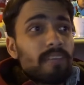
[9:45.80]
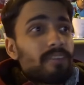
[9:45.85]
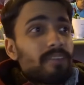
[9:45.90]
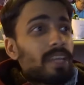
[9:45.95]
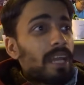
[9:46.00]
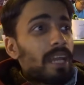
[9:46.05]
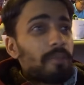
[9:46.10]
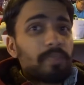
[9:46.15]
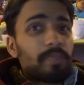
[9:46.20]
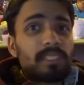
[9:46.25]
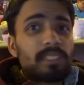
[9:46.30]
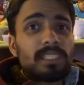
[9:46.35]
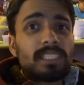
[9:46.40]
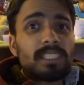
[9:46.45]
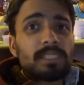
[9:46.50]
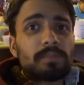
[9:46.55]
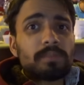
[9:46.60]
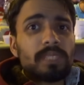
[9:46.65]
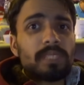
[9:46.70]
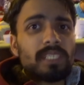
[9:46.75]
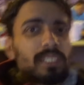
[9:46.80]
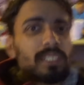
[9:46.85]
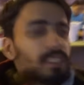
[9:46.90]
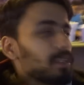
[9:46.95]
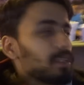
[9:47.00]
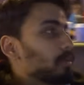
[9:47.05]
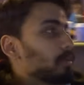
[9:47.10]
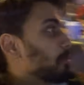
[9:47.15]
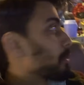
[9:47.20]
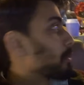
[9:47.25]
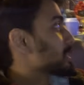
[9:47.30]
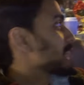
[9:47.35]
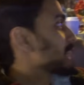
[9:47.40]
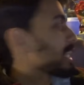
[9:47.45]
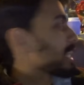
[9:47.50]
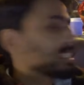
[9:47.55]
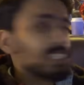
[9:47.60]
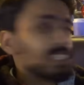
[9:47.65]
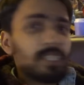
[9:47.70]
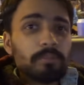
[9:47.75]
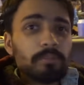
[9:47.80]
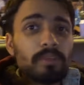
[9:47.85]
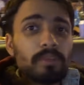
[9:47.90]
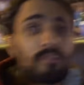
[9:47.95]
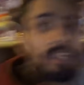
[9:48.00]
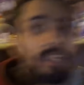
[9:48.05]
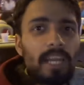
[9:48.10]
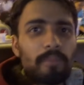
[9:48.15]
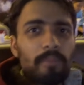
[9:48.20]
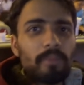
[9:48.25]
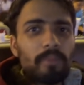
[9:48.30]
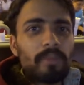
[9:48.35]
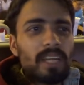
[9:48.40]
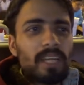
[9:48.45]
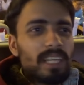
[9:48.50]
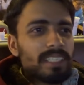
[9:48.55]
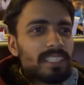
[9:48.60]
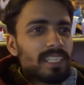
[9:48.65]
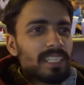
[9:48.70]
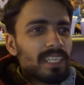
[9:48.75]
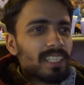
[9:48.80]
वीआईपी सीट्स में पचास दिरम में वीआईपी बना दिया